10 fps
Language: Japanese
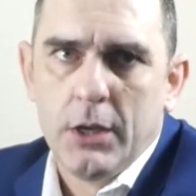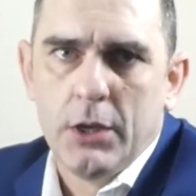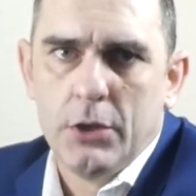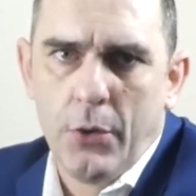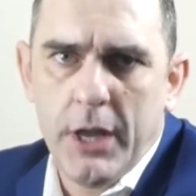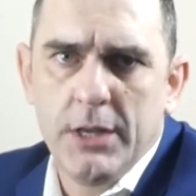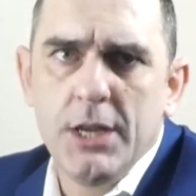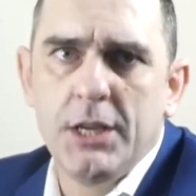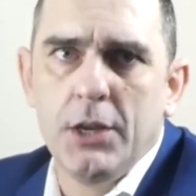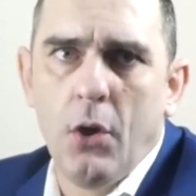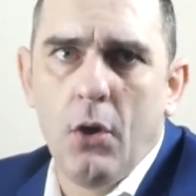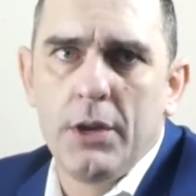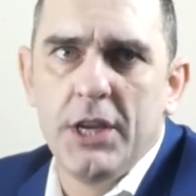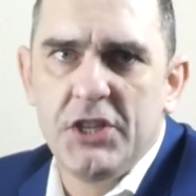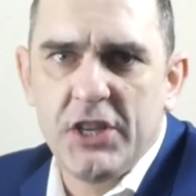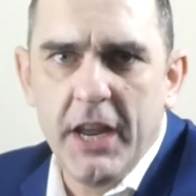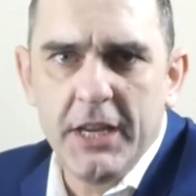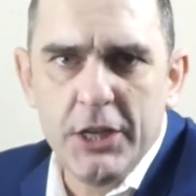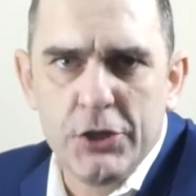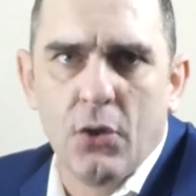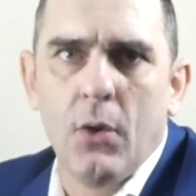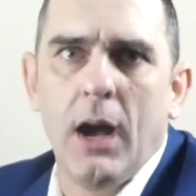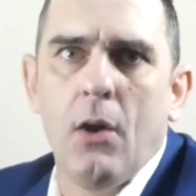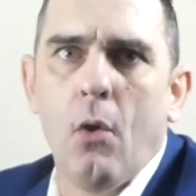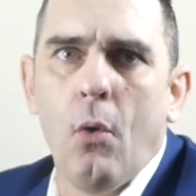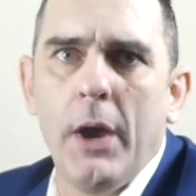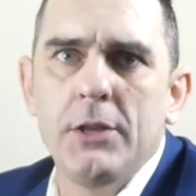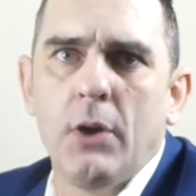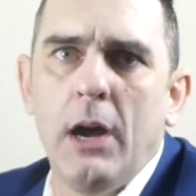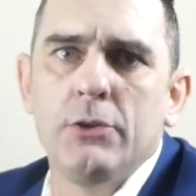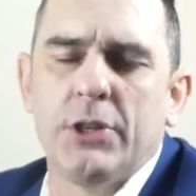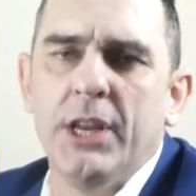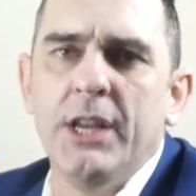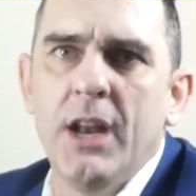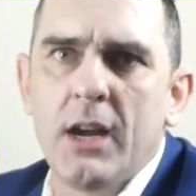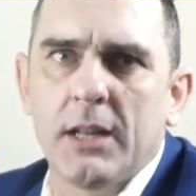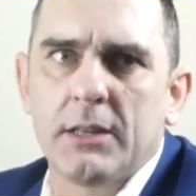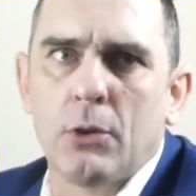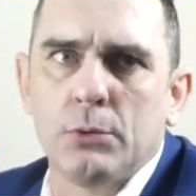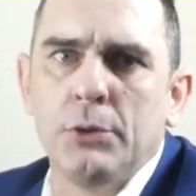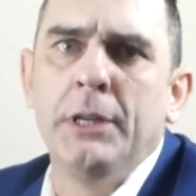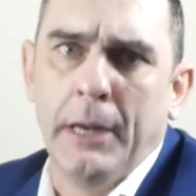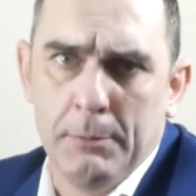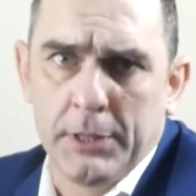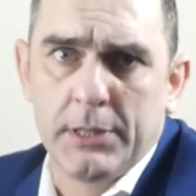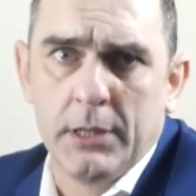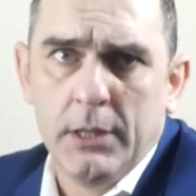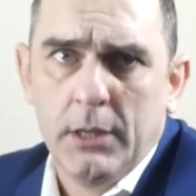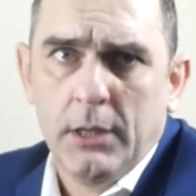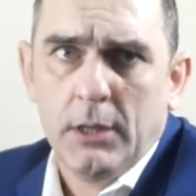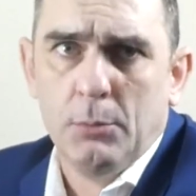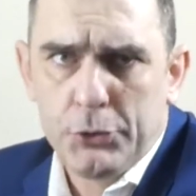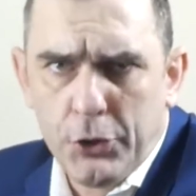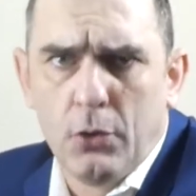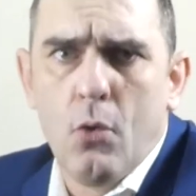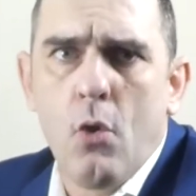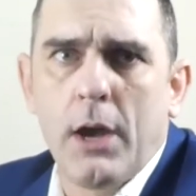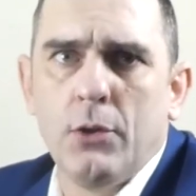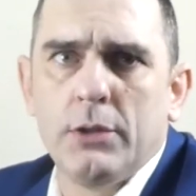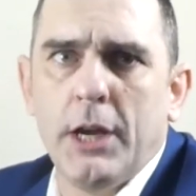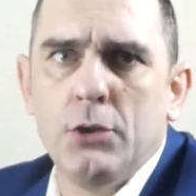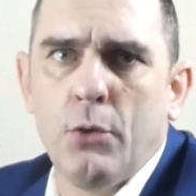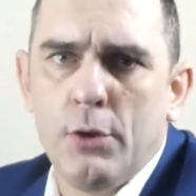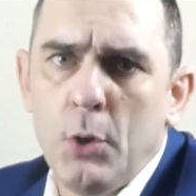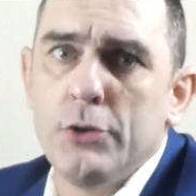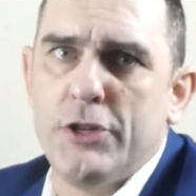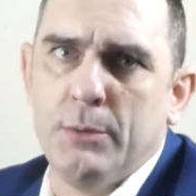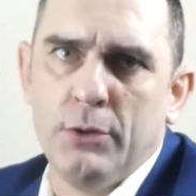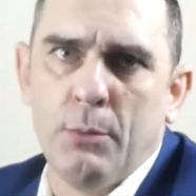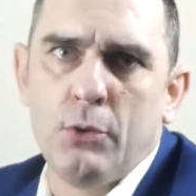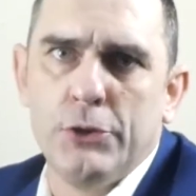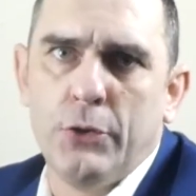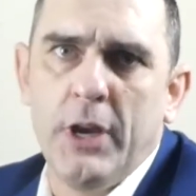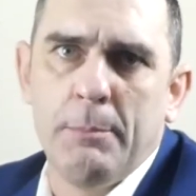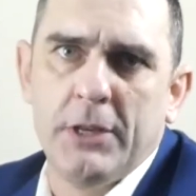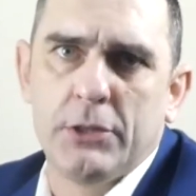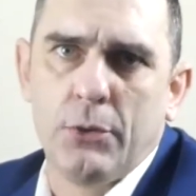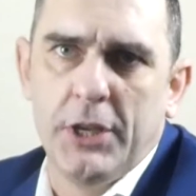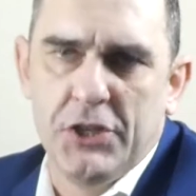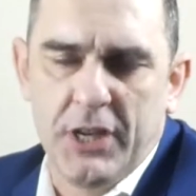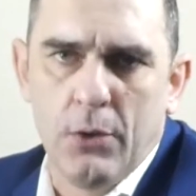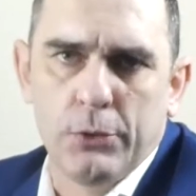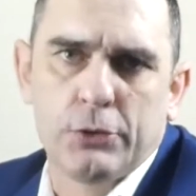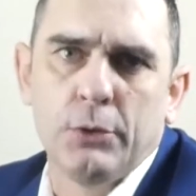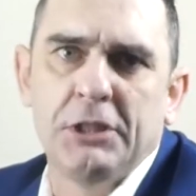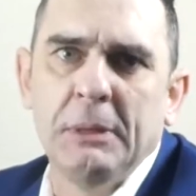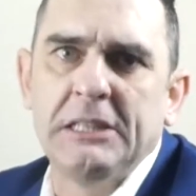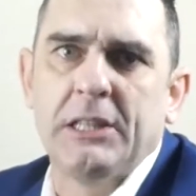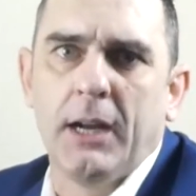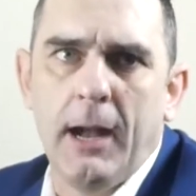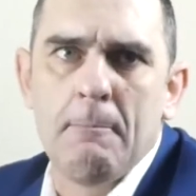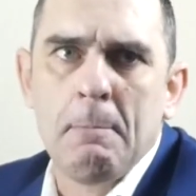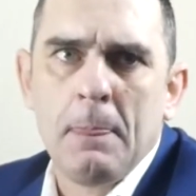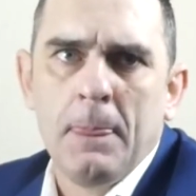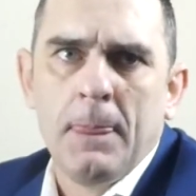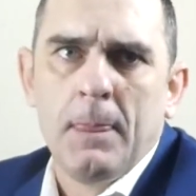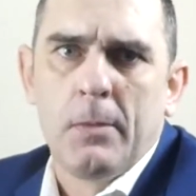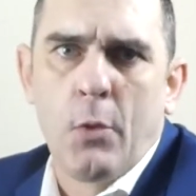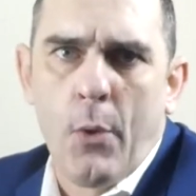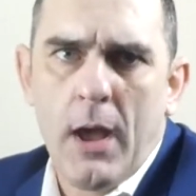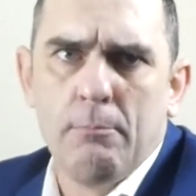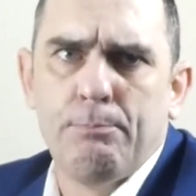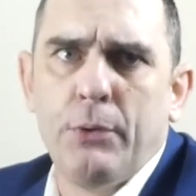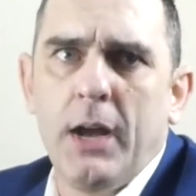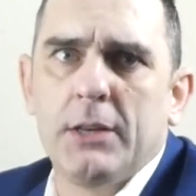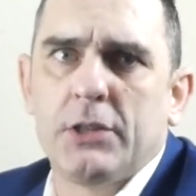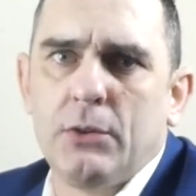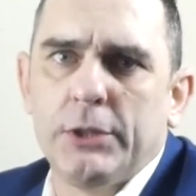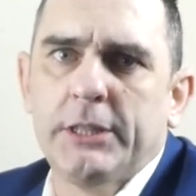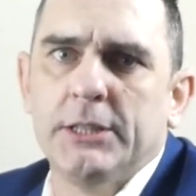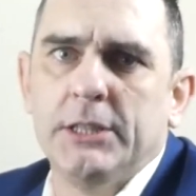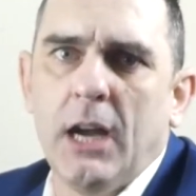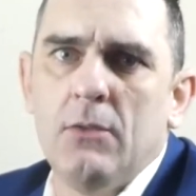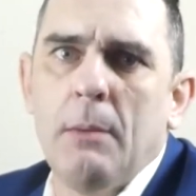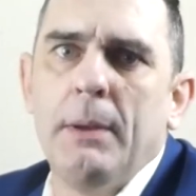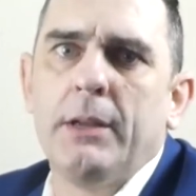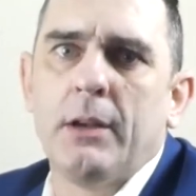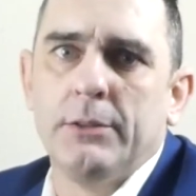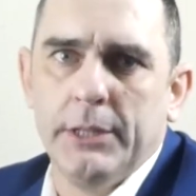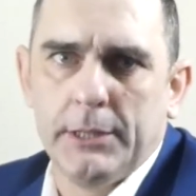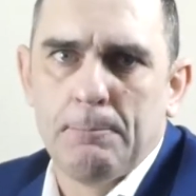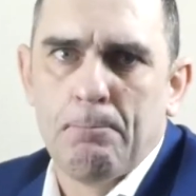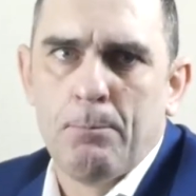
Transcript: 4年任期の1年以上はホワイトハウスにいなかったことになります。もちろん他の大統領も自分の牧場や別荘で時間を過ごしましたが、トランプが過ごした時間は別格です。